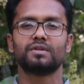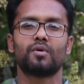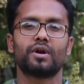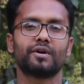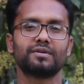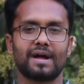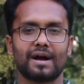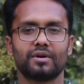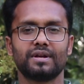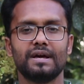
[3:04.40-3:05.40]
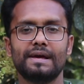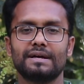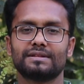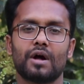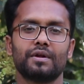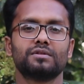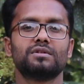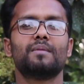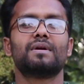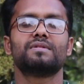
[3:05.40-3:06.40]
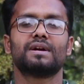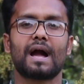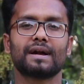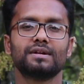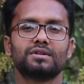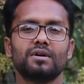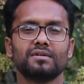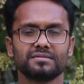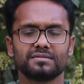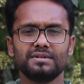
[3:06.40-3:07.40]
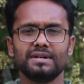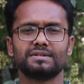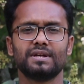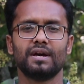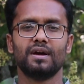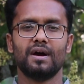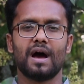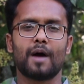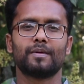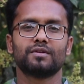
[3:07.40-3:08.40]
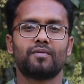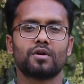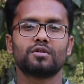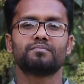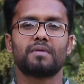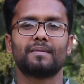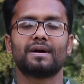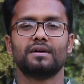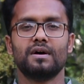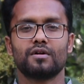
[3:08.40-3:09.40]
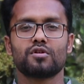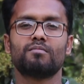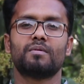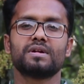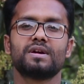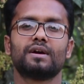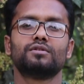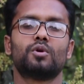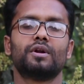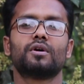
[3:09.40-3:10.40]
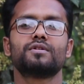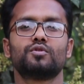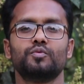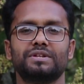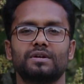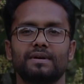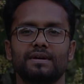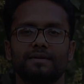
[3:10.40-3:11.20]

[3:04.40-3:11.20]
যদি পরাগায়ন না ঘটে তাহলে কিন্তু আমরা সেই কাঙ্ক্ষিত যে আমের যে ফলন পাওয়ার সম্ভাবনা সেটা কিন্তু অনেক অংশে কমিয়ে যাবে